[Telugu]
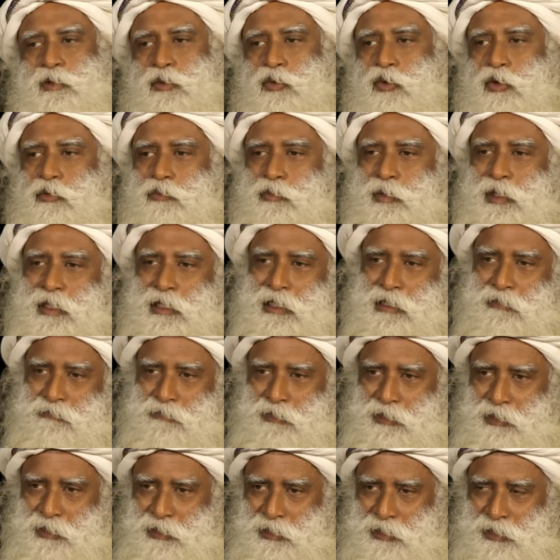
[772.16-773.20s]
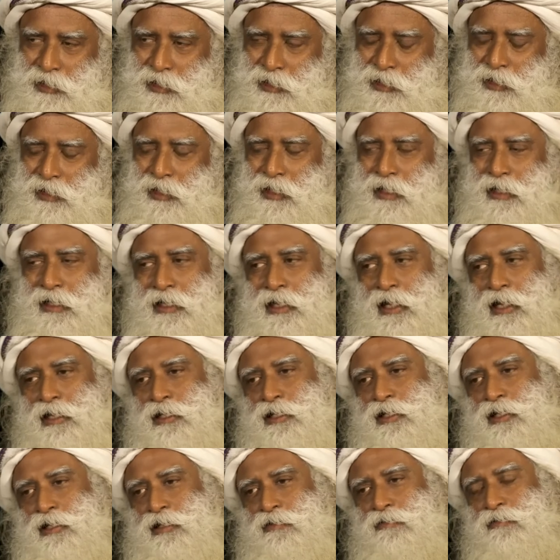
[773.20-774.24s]
కంటే మునుపు అంటే
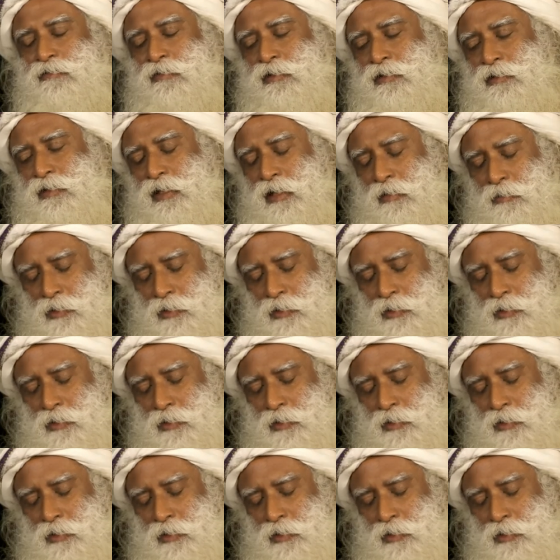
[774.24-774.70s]
వాళ్ళు